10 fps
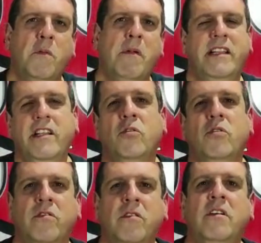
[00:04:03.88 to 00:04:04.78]
pro
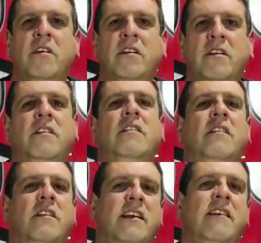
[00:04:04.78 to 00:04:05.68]
batedouro.
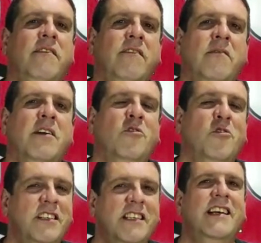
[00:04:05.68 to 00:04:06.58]
Né, uma
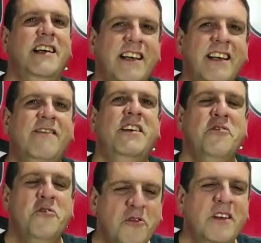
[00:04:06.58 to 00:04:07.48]
coisa
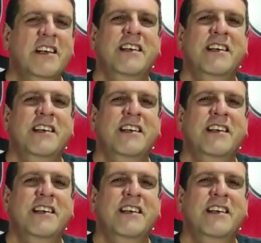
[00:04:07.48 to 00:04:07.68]
meio